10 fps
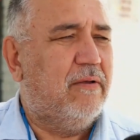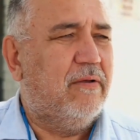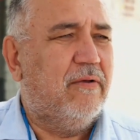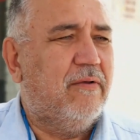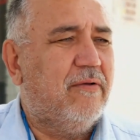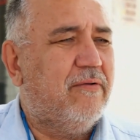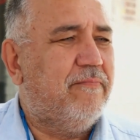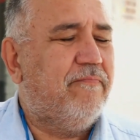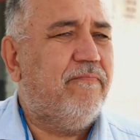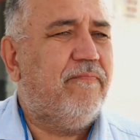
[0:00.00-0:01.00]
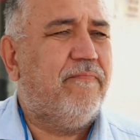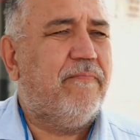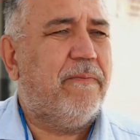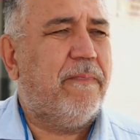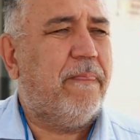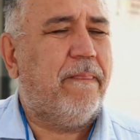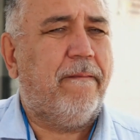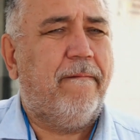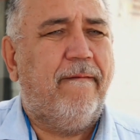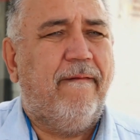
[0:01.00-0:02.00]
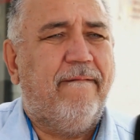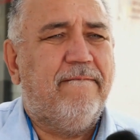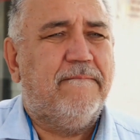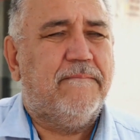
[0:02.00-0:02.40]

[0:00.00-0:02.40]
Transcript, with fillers: Что-то вас заставит испугаться, вывесить белый флаг?